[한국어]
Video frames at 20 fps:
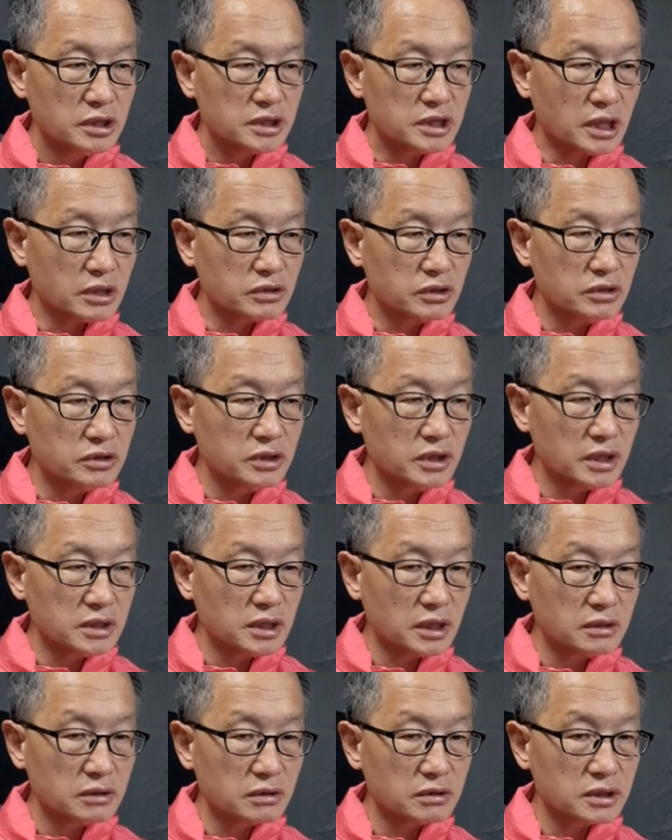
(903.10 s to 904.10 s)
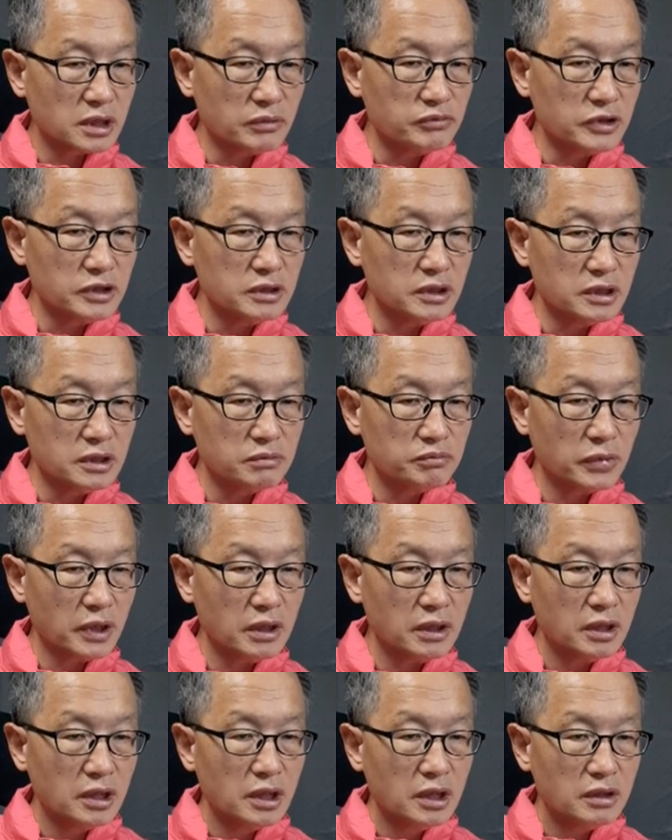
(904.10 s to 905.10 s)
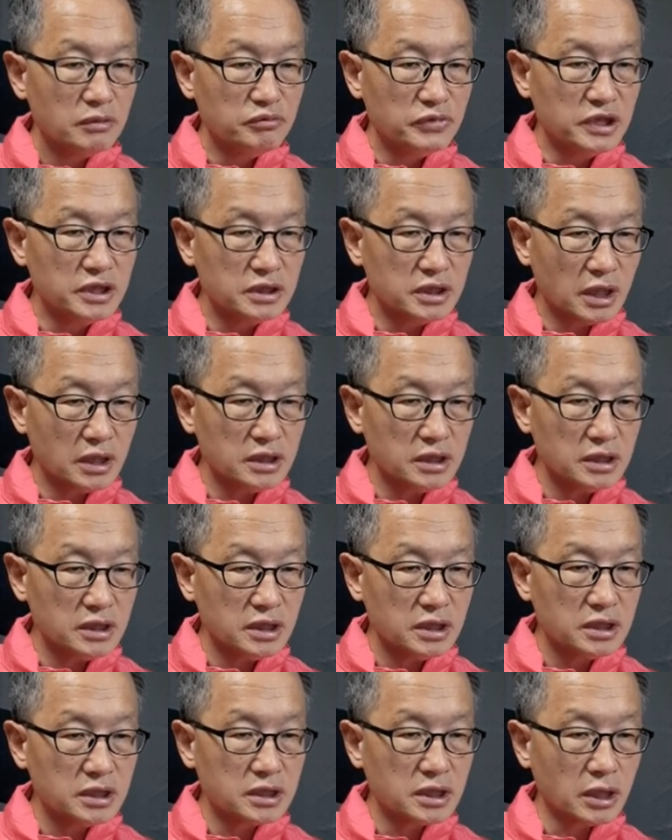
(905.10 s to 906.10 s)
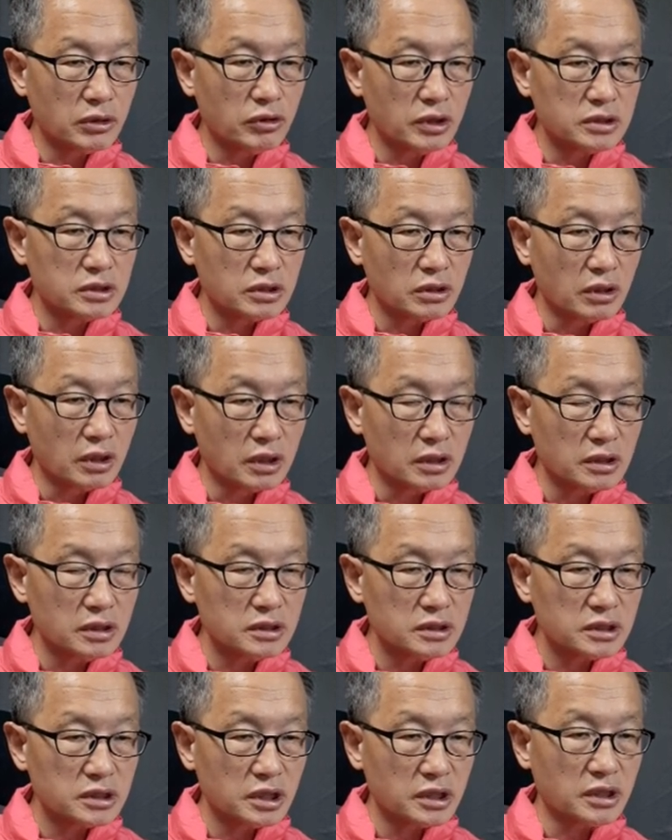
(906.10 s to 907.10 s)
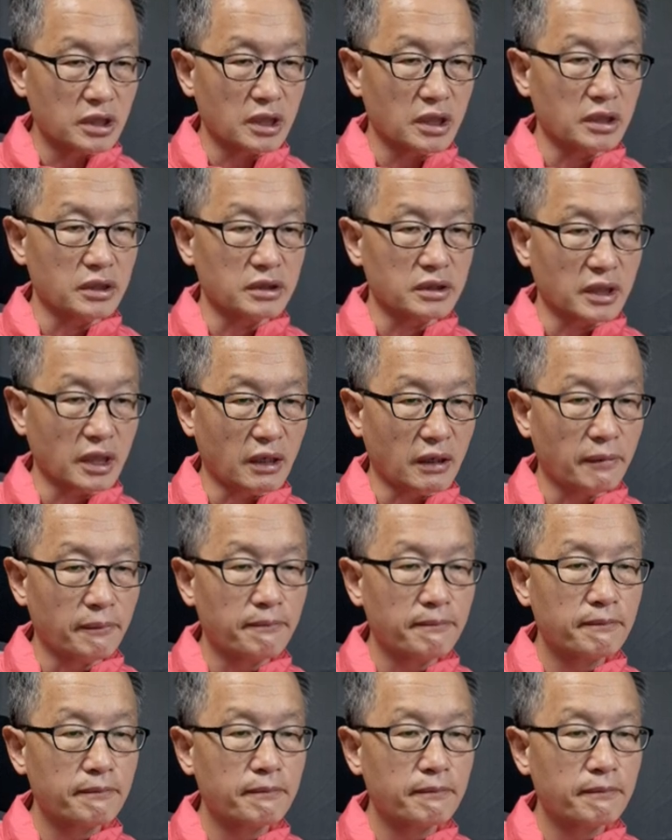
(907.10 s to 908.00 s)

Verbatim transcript: 작전 대상으로 삼는 이른바 민간인 희생화 전략을 채택하였다.